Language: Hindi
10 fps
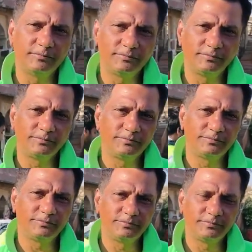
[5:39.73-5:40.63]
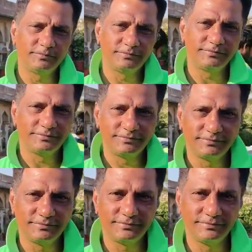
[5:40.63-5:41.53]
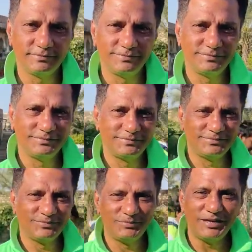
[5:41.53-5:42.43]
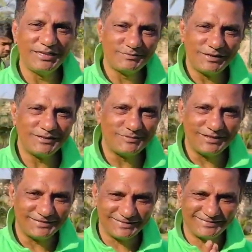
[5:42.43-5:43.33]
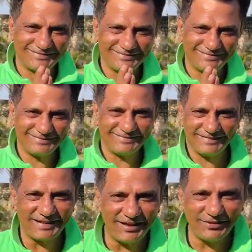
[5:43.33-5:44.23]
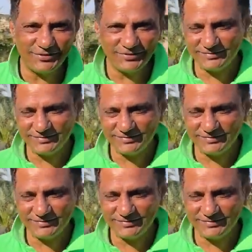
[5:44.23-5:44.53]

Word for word: तो आप लोग भी देखिएगा इनका ब्लॉग है कि नहीं प्लीज प्लीज प्लीज चलिए आइए खाना खाते हैं थैंक यू